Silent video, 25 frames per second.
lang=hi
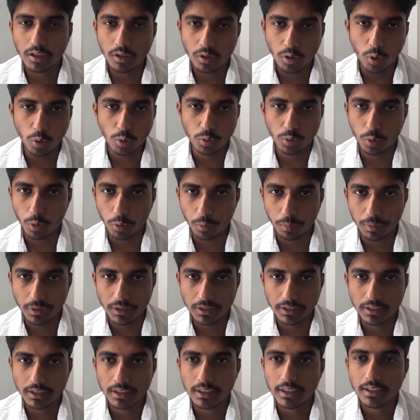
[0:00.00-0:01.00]
नौ सौ
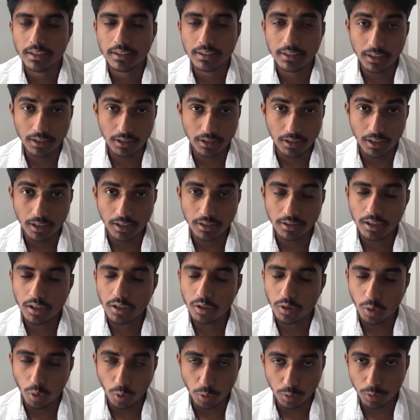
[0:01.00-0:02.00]
रुपीज़ सत्रह हज़ार
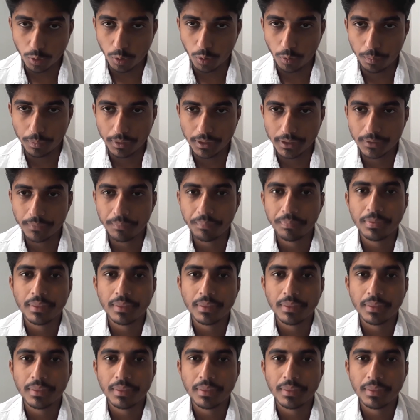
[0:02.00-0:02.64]
नौ सौ रुपीज़